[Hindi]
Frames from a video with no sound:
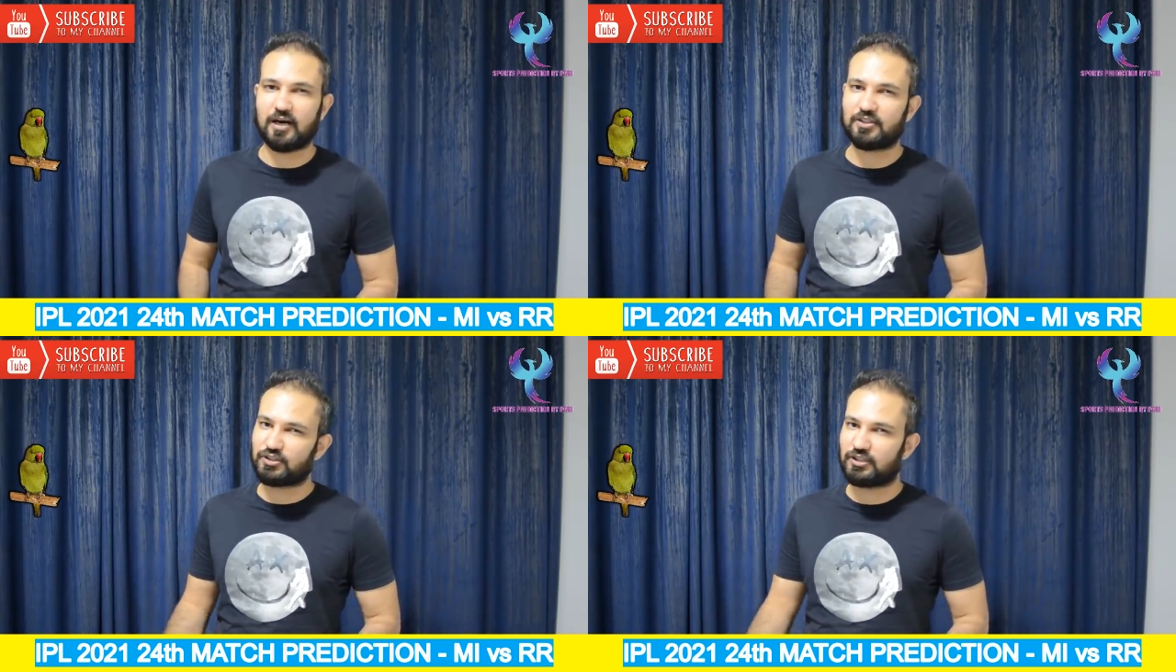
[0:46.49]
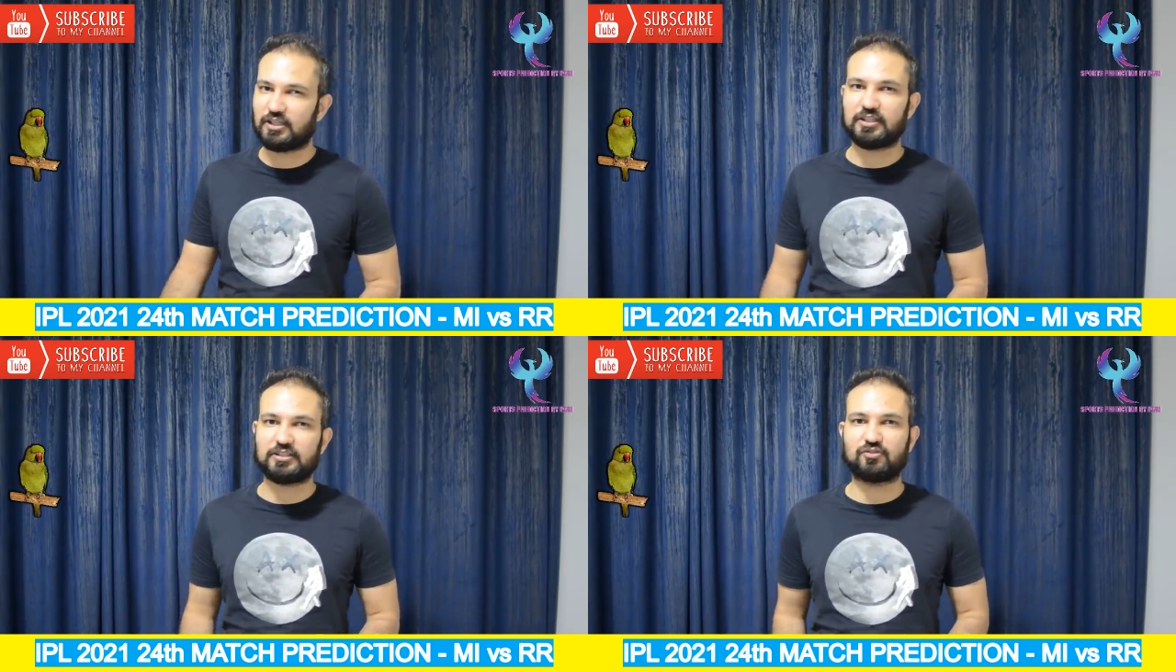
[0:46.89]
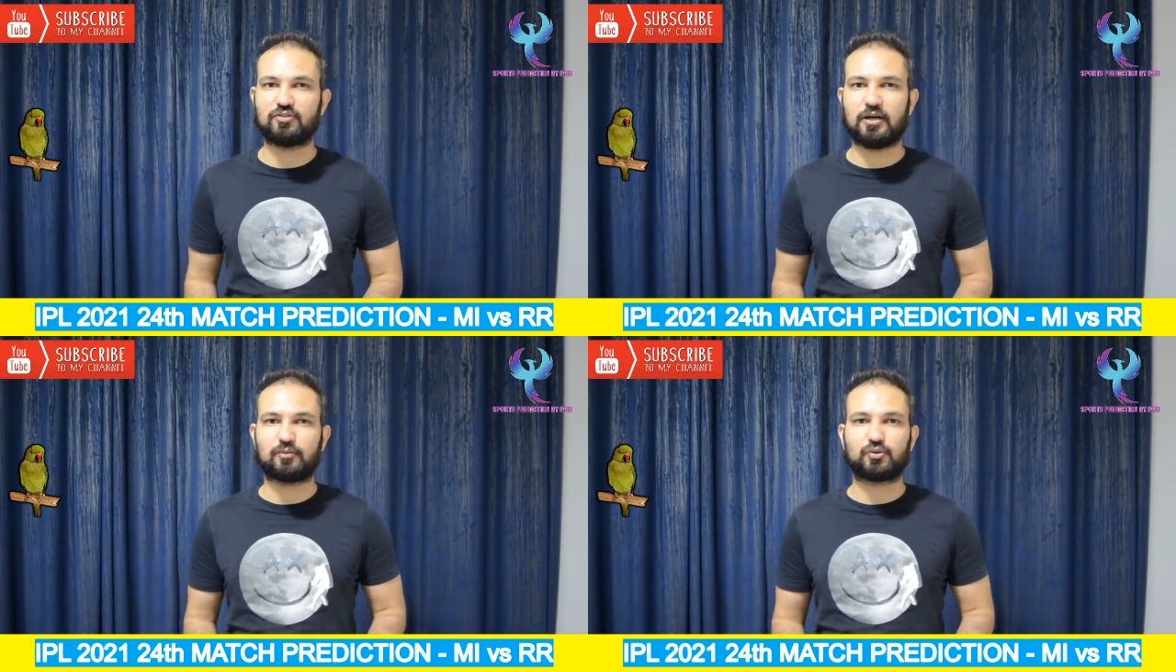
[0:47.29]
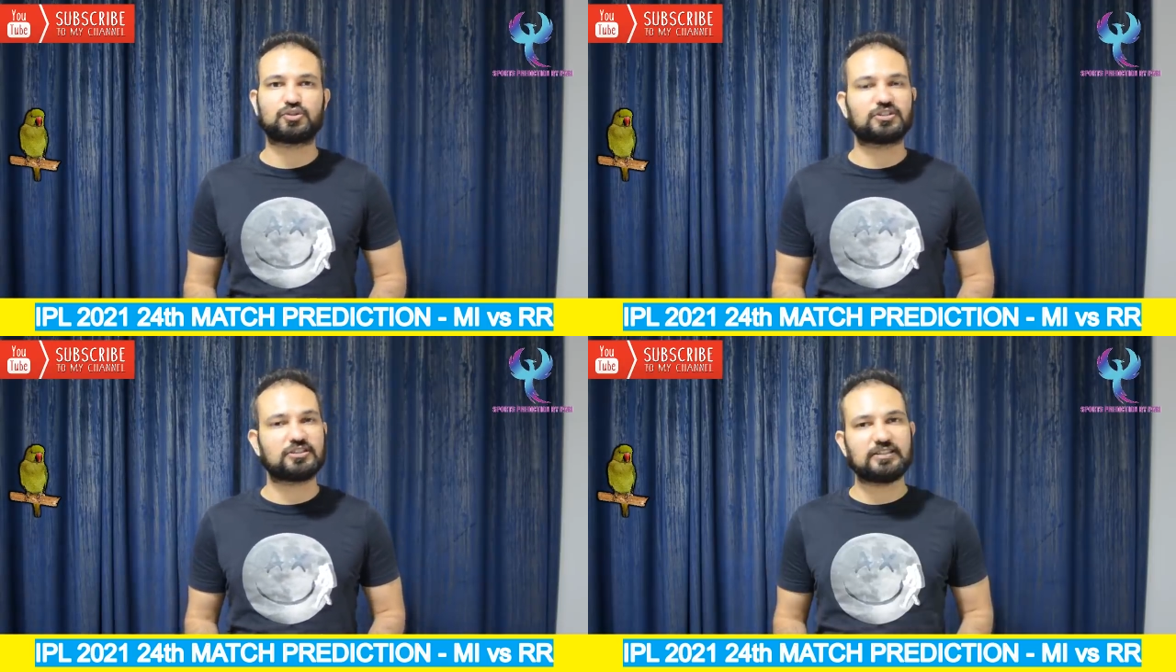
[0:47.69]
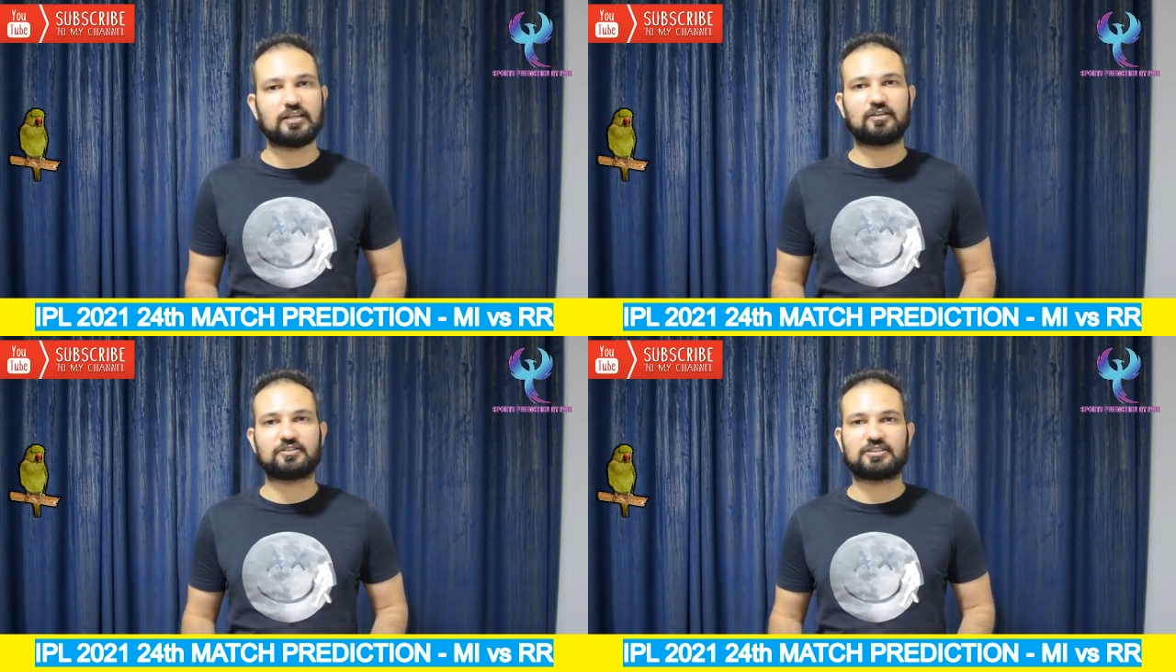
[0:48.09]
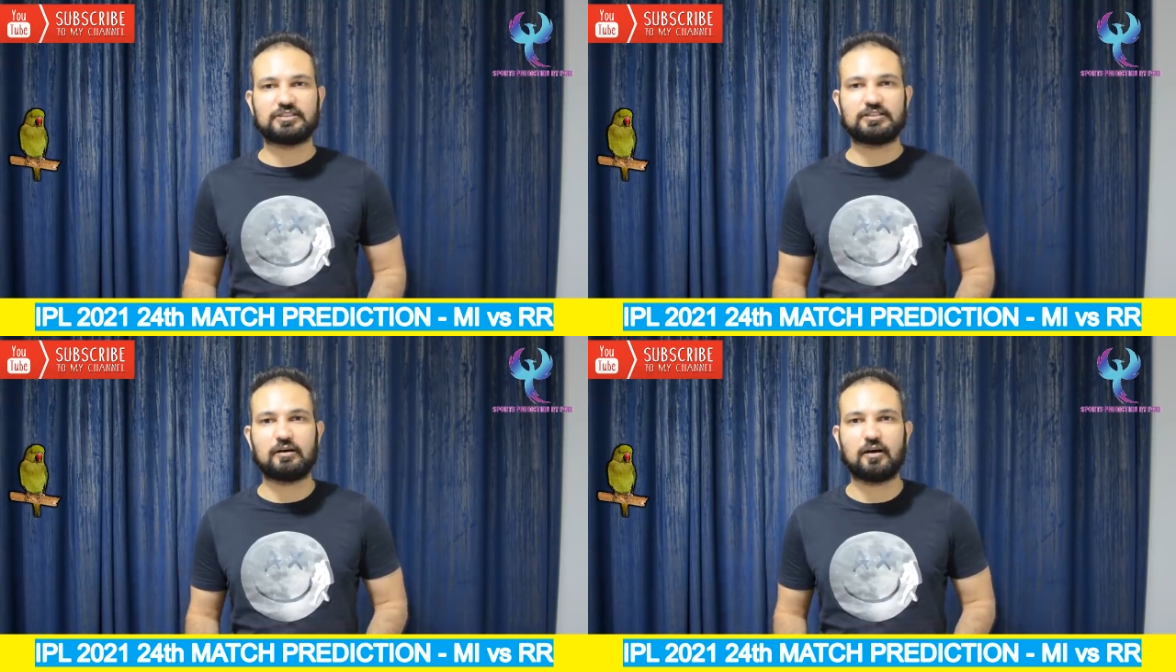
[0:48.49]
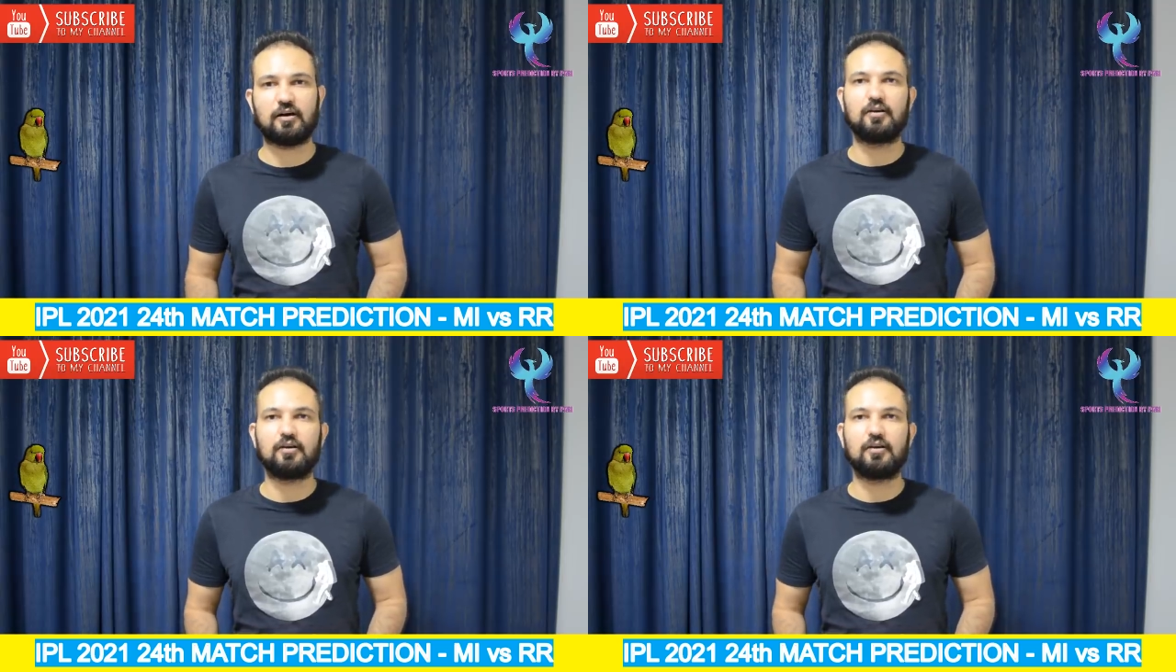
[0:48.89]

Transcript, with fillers: आज ना लेते हुए आपको सीधा सीधा